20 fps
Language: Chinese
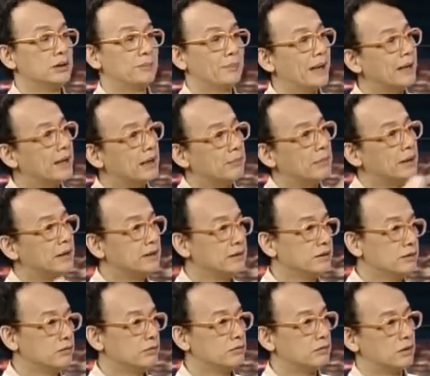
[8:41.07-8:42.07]
记了半年没
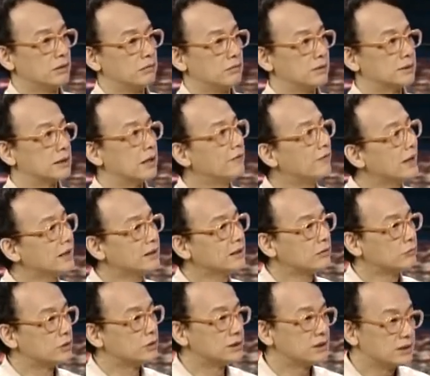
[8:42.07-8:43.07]
人用我，我才发
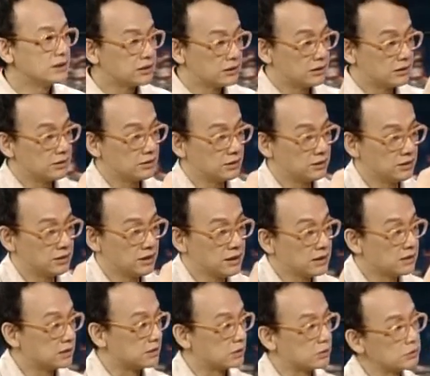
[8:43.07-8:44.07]
现我记的
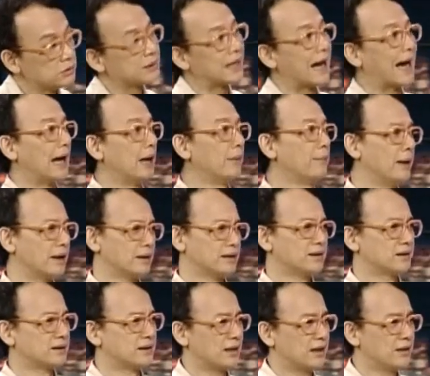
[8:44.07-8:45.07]
地址都是台
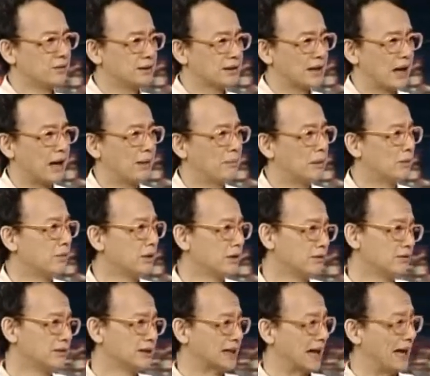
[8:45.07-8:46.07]
北，谁台北
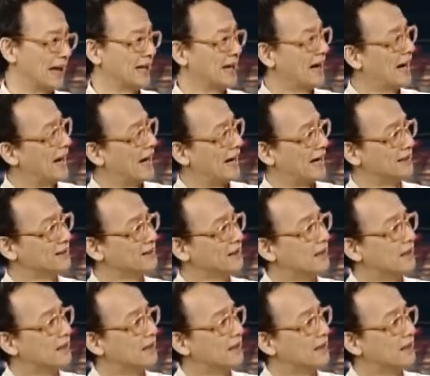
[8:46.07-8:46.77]
会用一个台湾